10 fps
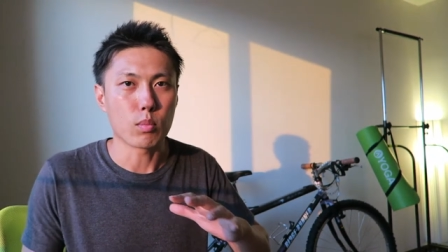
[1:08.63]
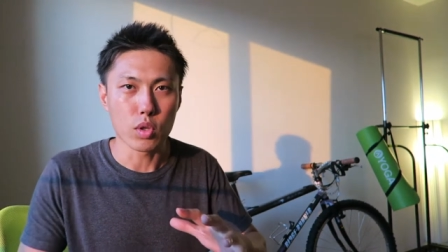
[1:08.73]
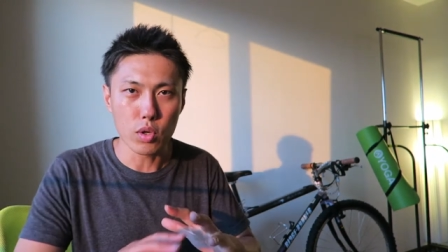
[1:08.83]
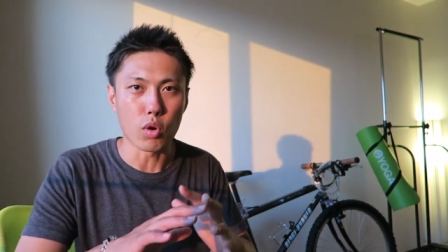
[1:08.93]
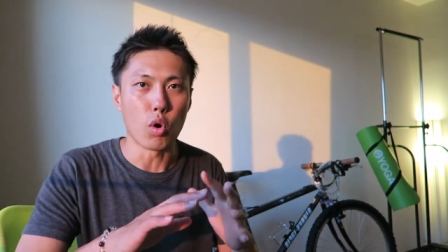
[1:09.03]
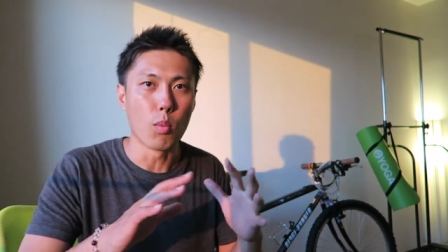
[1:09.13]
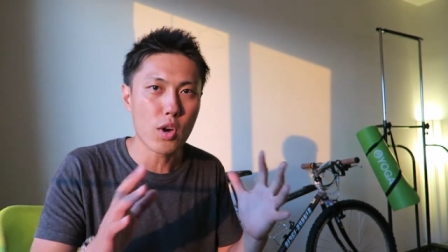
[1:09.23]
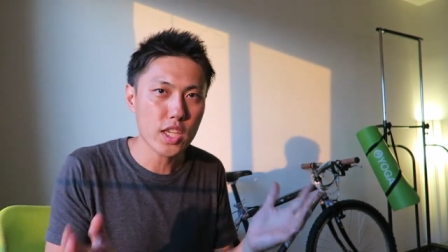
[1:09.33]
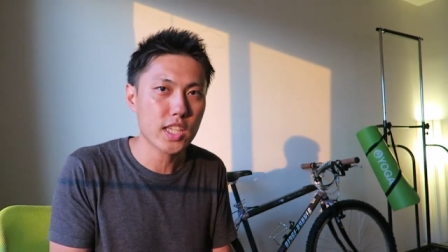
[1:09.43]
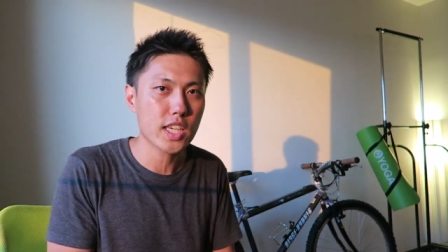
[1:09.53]
物を
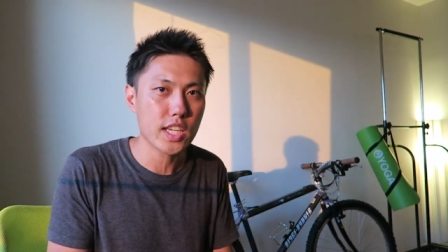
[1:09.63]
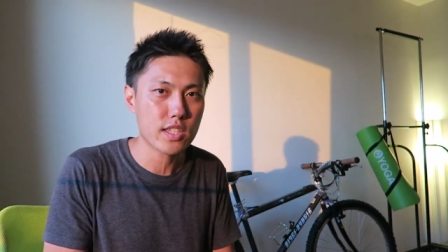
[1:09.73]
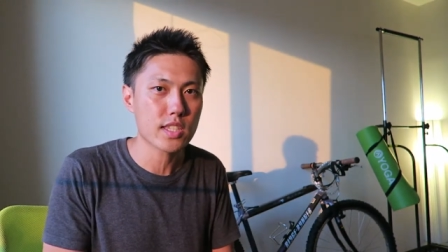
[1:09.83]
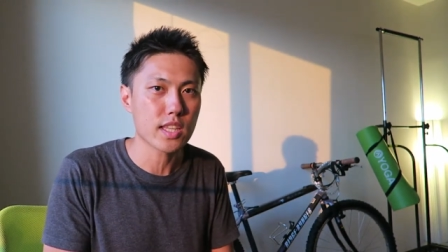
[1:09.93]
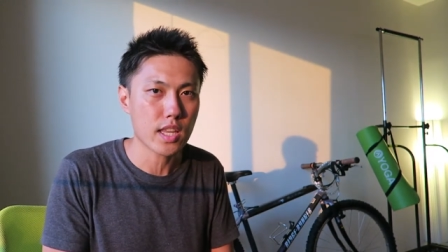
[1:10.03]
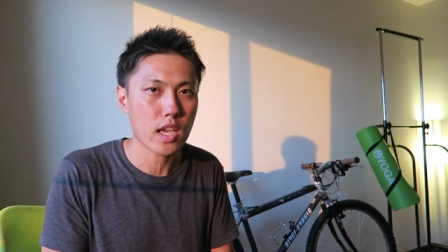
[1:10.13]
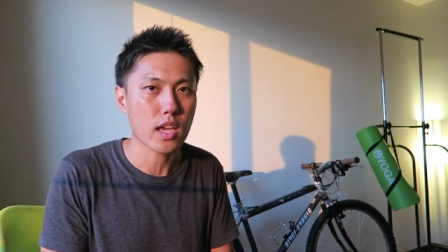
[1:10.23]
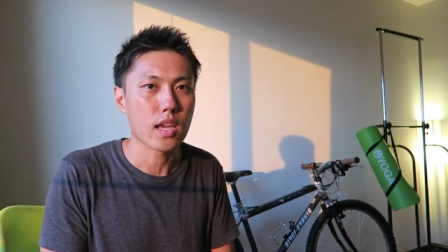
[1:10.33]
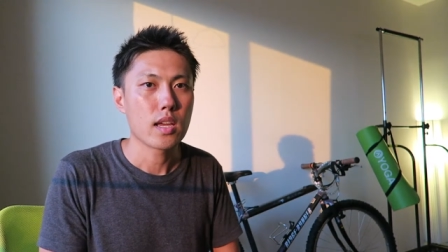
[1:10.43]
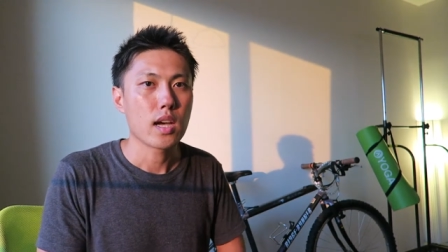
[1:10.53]
思いっきり捨て
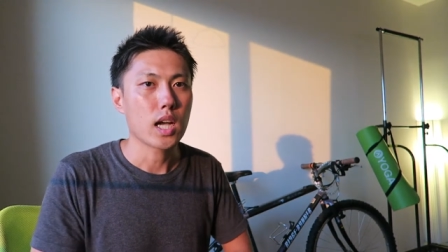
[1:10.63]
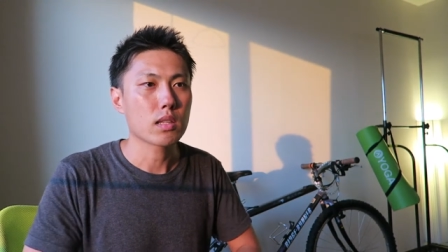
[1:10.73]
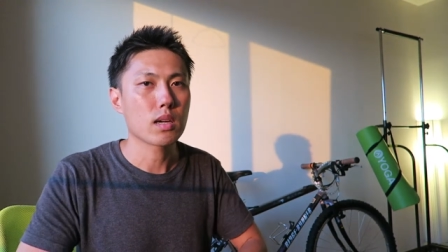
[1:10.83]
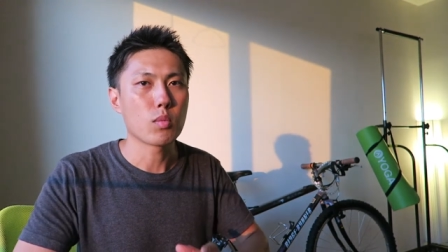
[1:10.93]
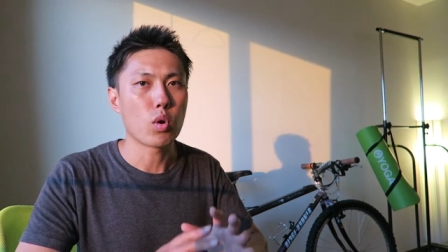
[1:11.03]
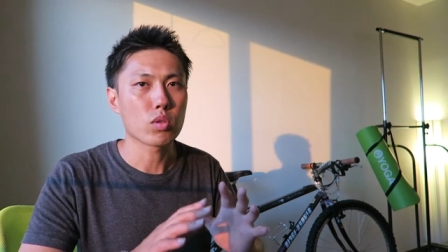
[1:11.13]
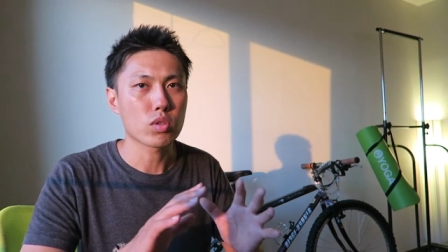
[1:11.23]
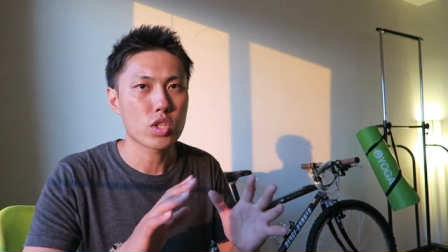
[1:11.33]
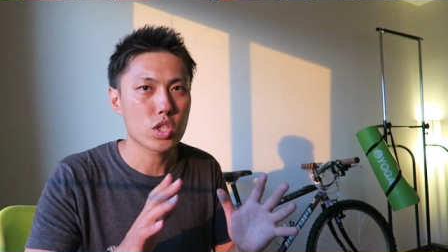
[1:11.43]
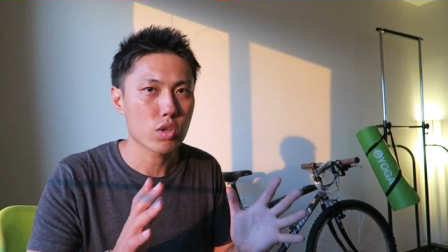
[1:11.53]
てあとはもうほん
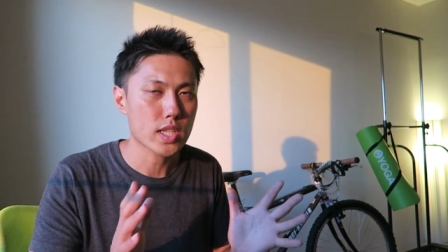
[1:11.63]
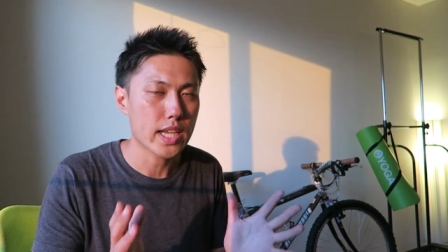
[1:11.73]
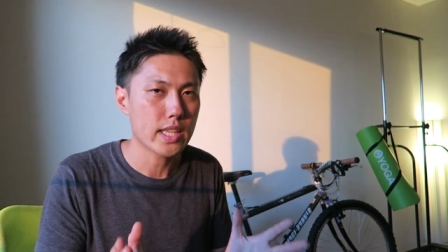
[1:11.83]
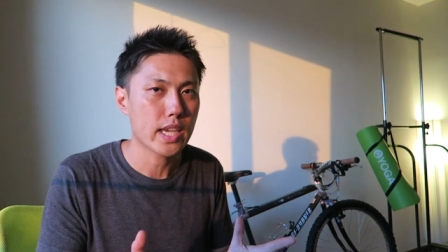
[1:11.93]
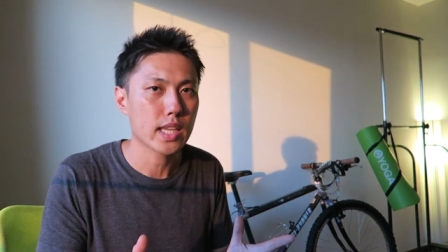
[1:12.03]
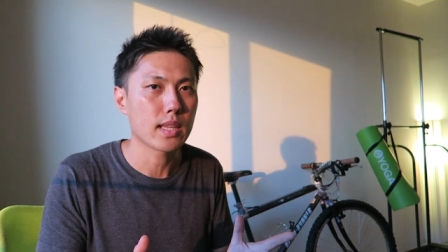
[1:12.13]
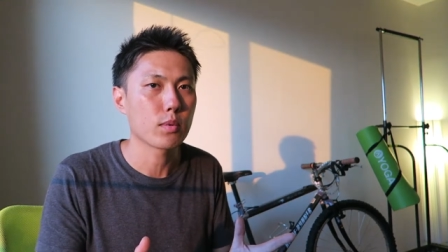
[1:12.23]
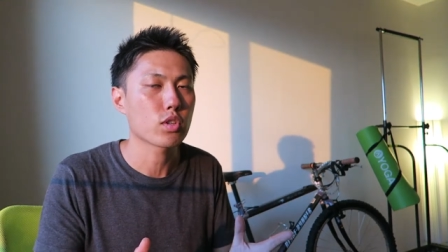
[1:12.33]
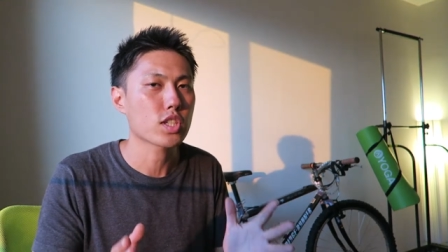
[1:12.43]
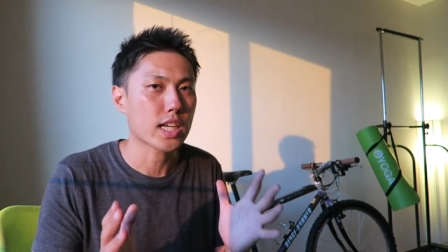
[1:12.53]
と必要最低限の
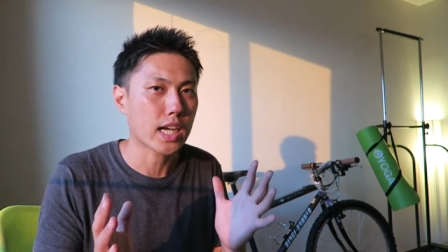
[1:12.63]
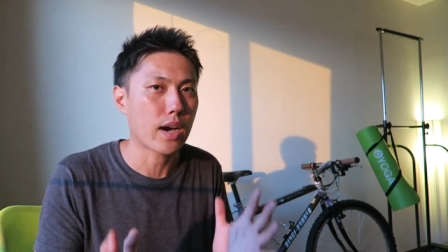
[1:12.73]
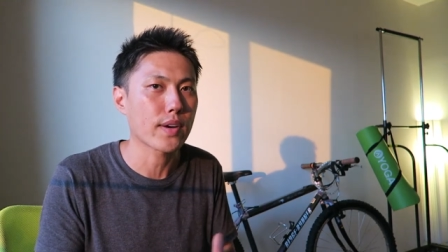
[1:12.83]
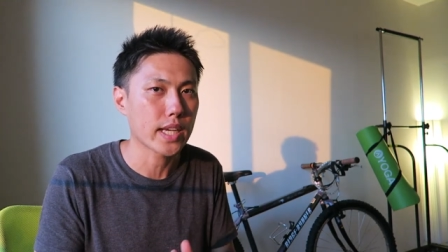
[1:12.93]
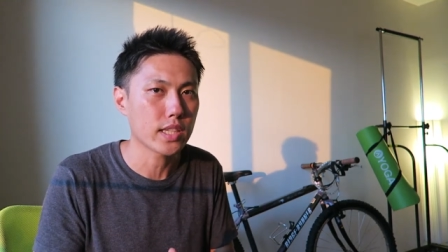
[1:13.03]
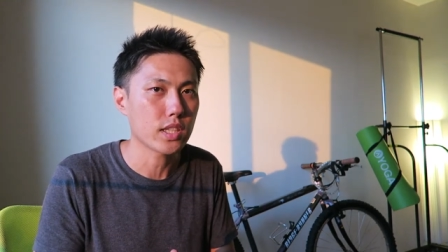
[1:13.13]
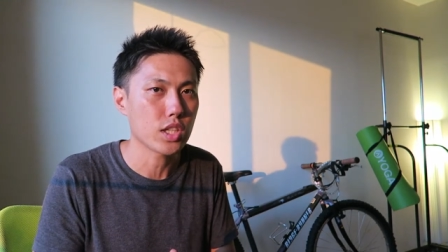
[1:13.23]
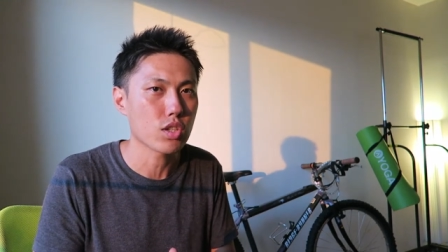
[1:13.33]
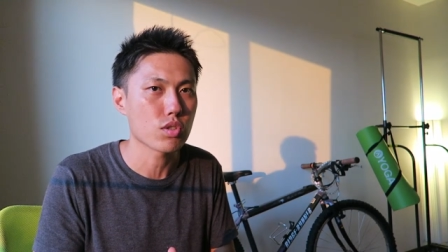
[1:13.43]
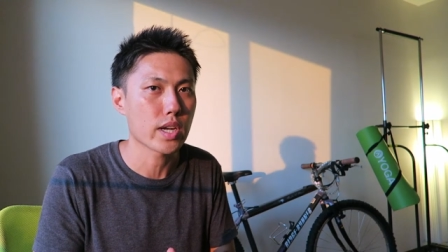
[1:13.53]
ものしか買わないっ
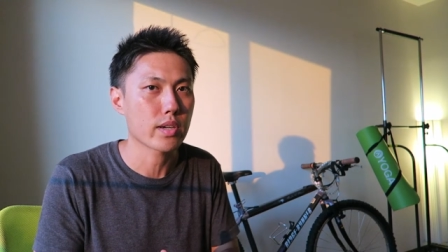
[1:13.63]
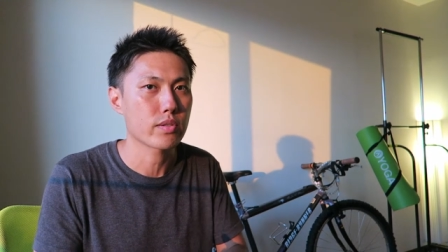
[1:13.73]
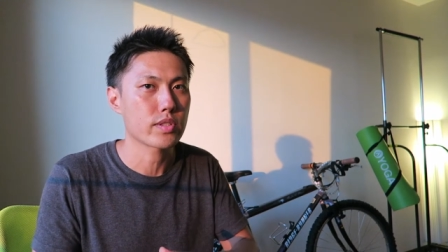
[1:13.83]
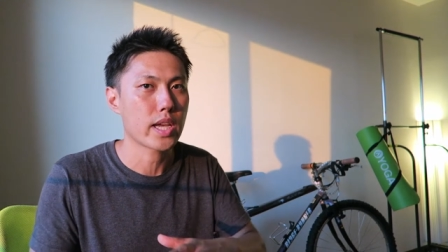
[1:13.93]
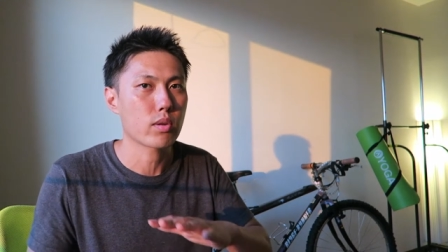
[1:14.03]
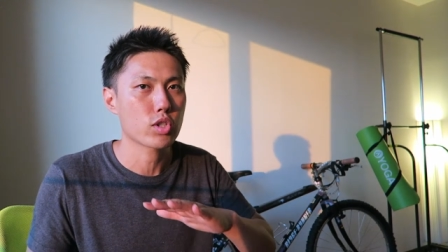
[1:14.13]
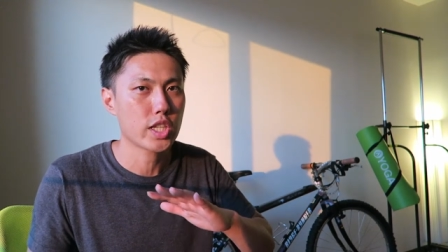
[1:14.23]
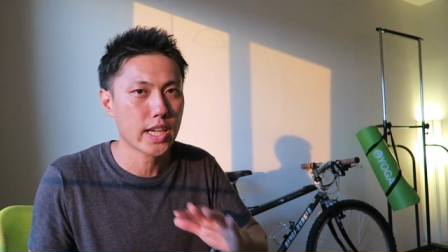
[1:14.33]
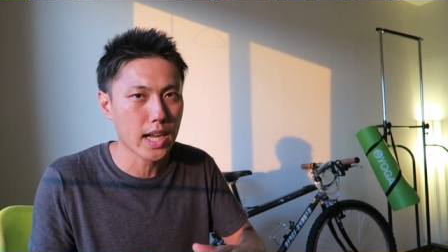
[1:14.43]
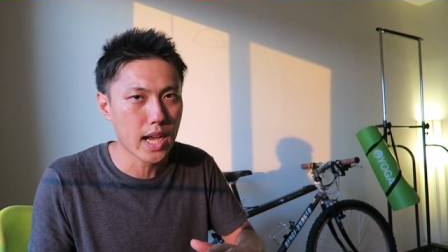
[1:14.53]
ていうライフスタイルを
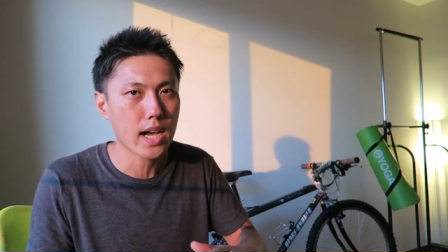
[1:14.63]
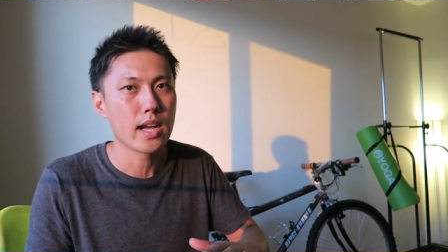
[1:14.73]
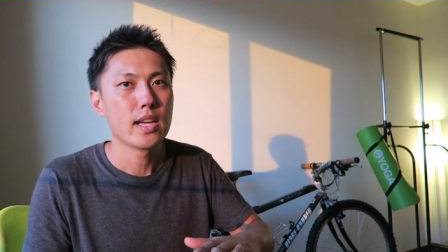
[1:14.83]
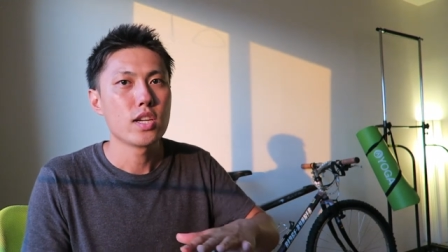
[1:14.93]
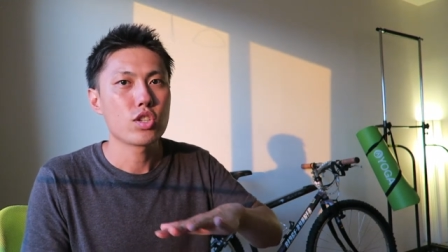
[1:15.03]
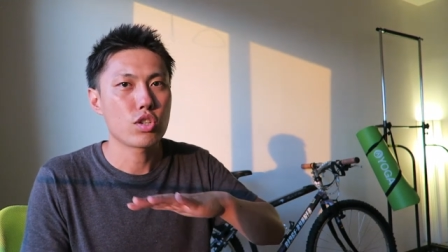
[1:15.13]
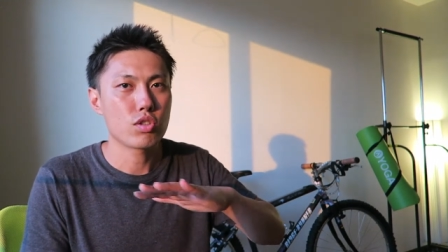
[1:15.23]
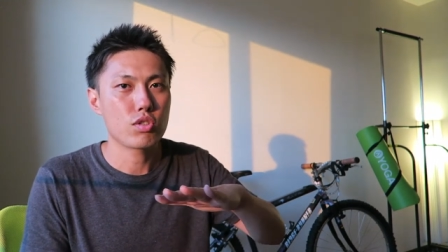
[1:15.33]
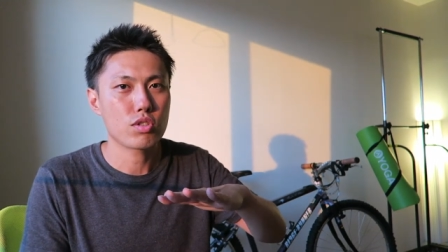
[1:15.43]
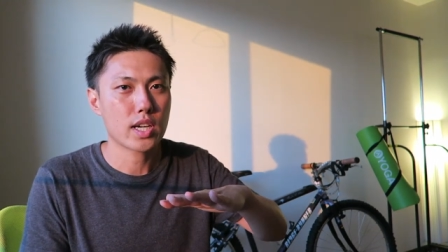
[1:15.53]
してから
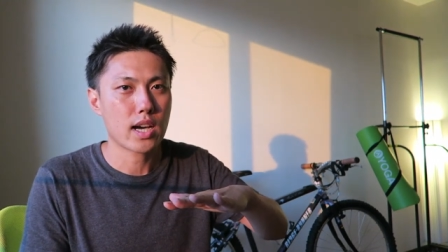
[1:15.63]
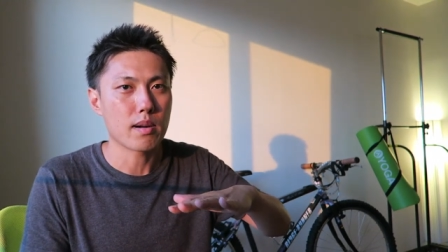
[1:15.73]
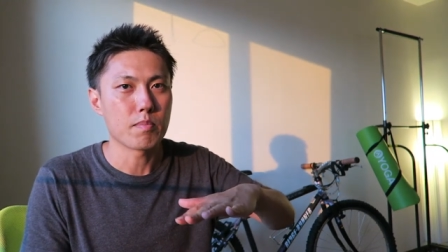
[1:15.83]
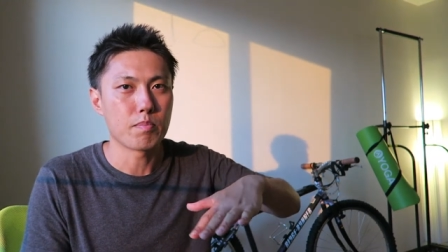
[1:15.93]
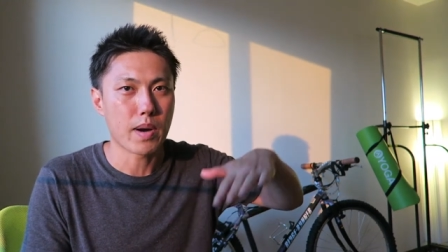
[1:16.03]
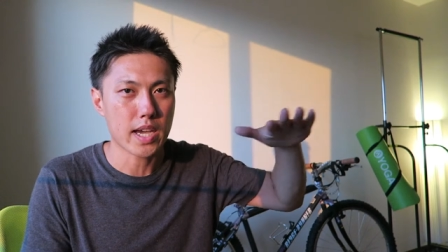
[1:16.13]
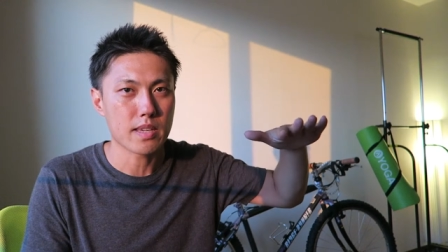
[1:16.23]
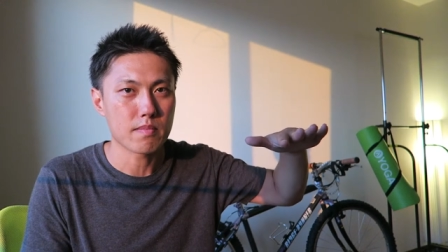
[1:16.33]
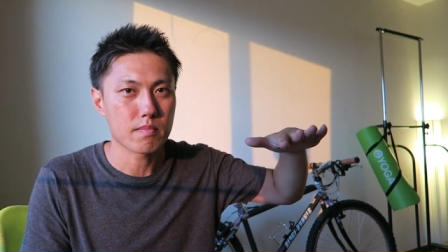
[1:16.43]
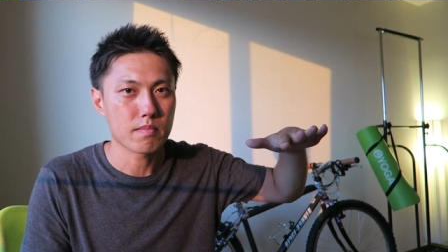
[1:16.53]
収入が倍